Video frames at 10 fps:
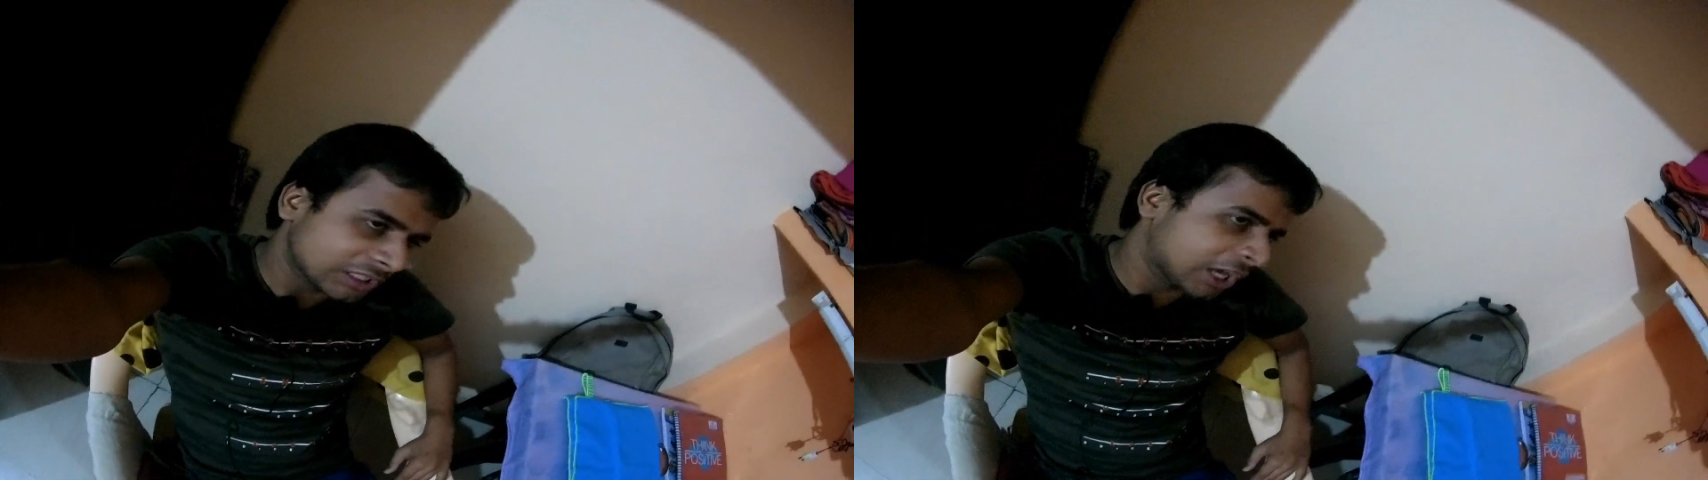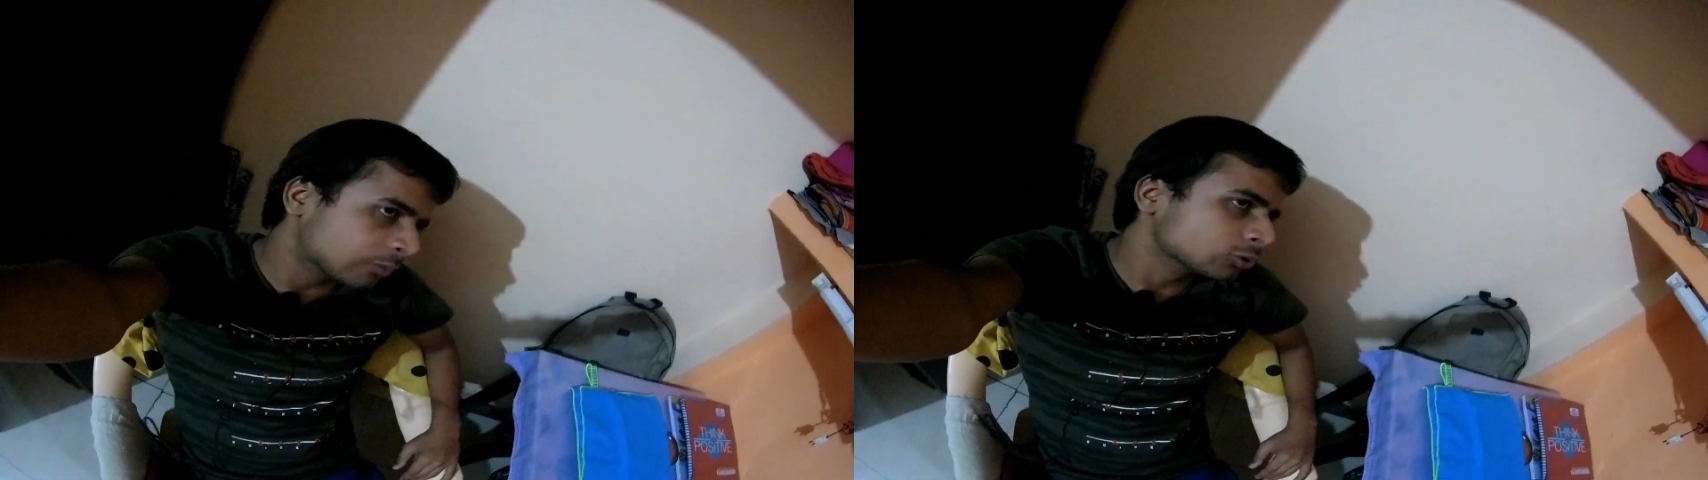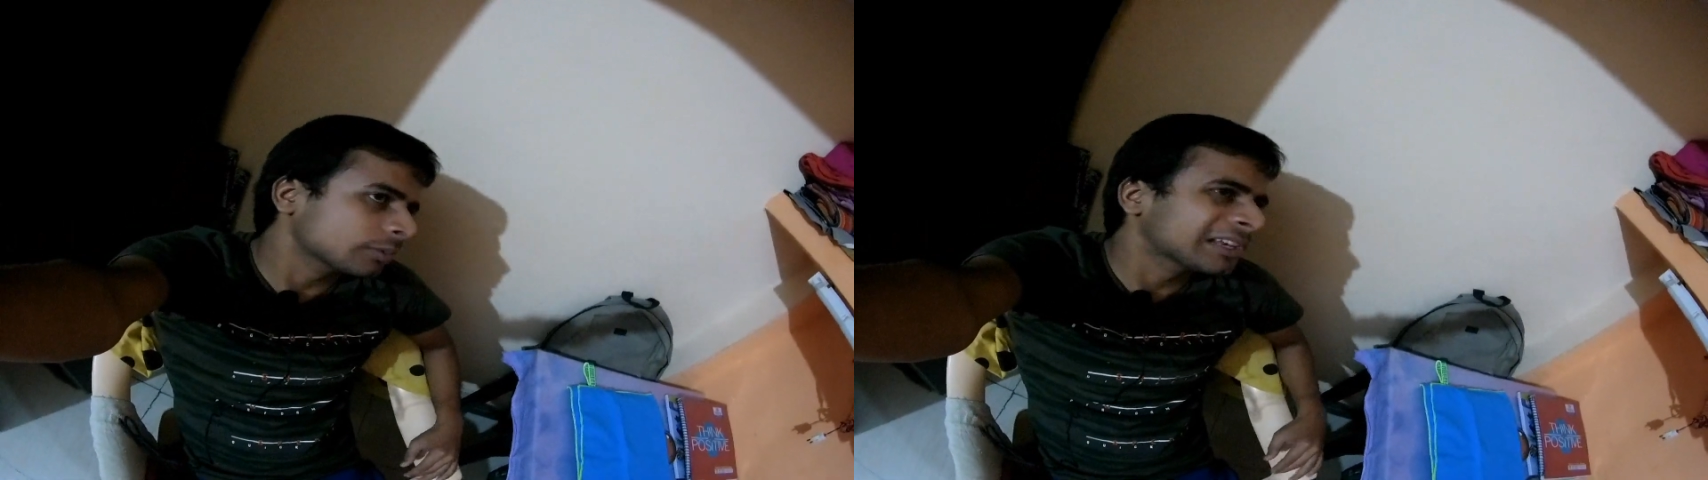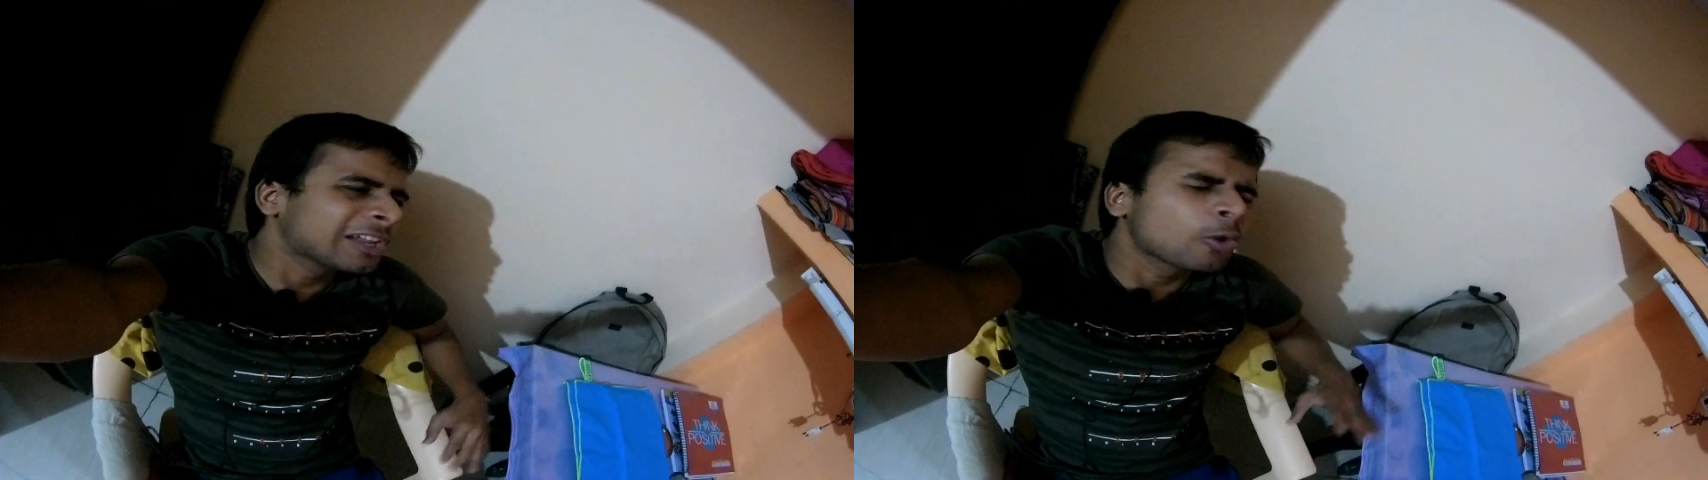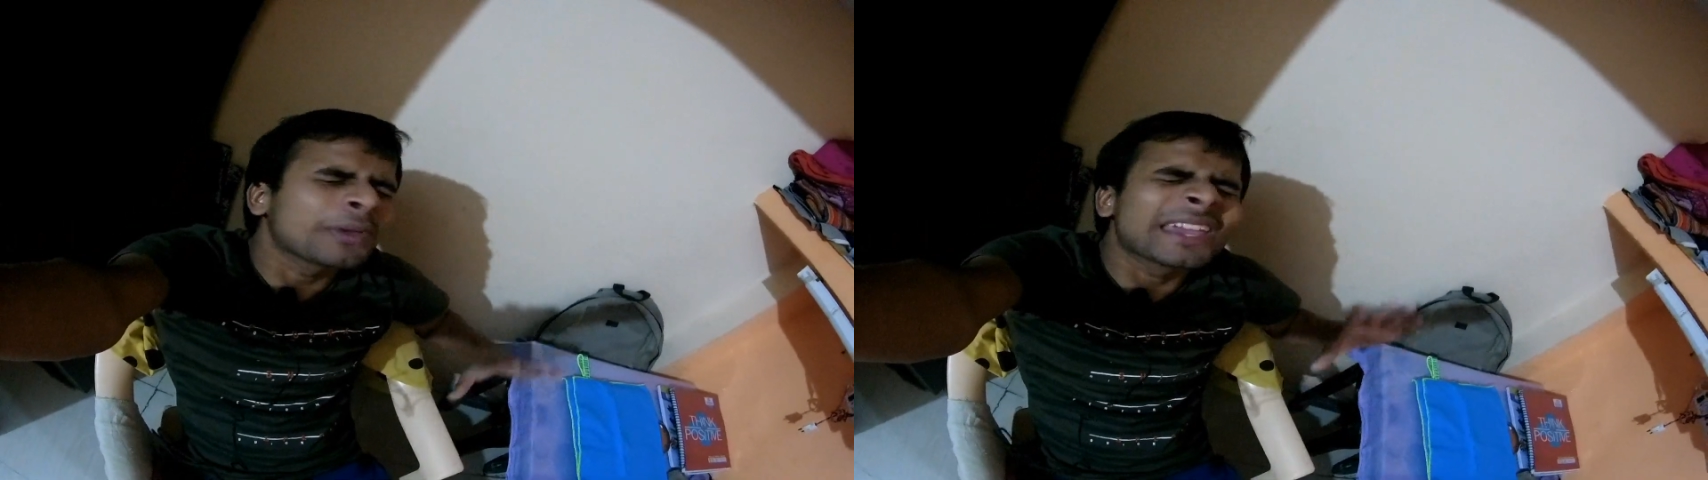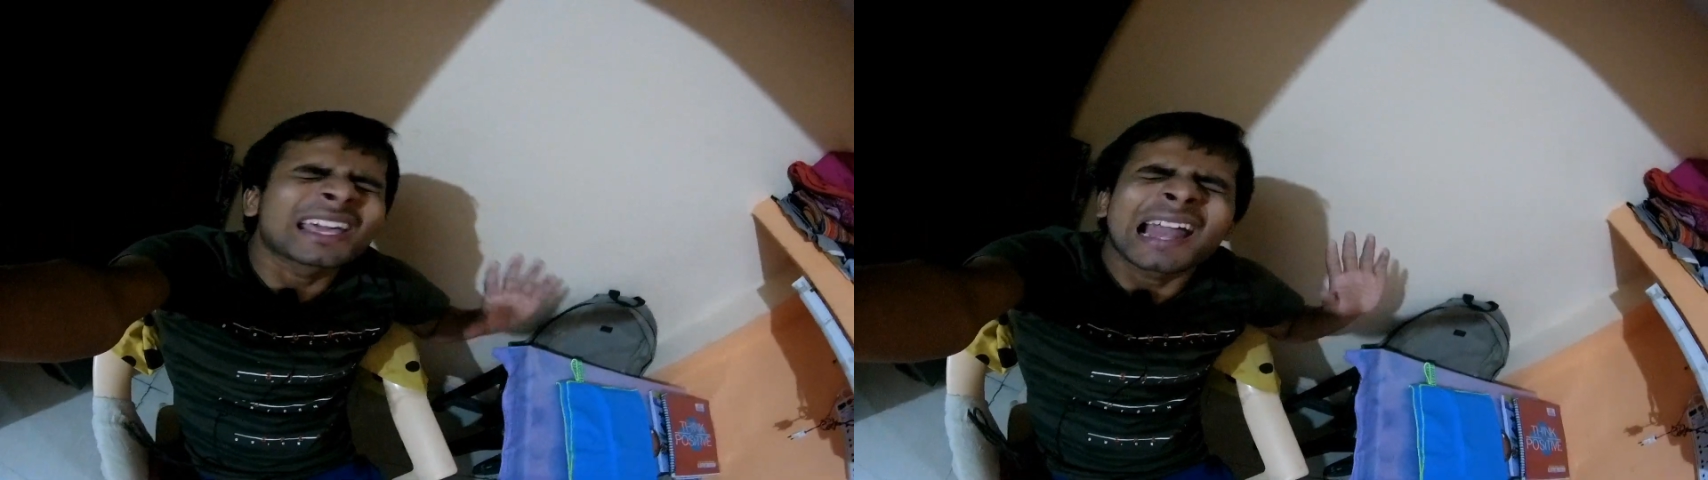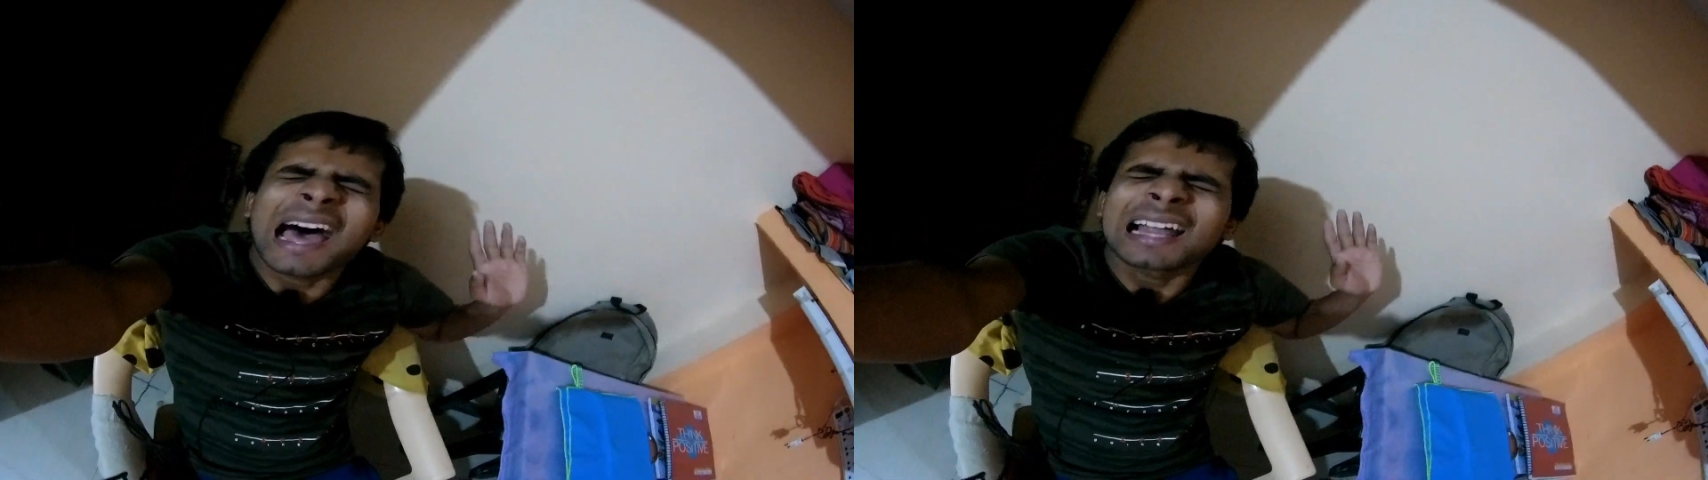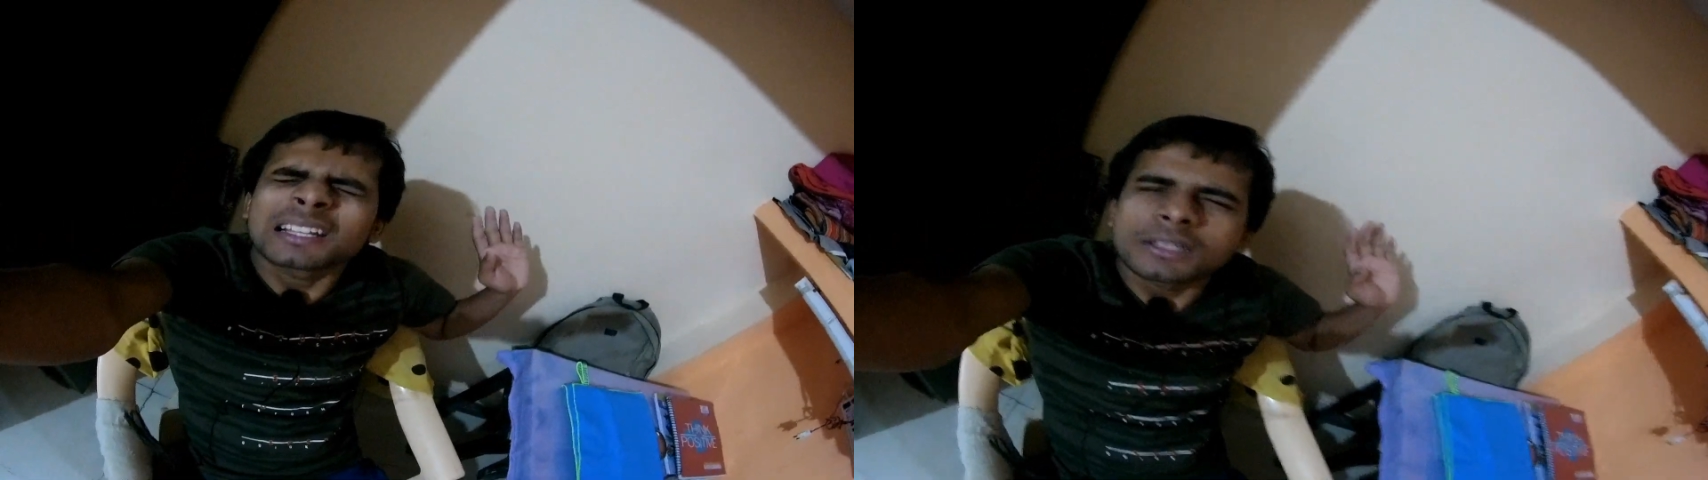तैयार मुझे मिलने को भेज के लिए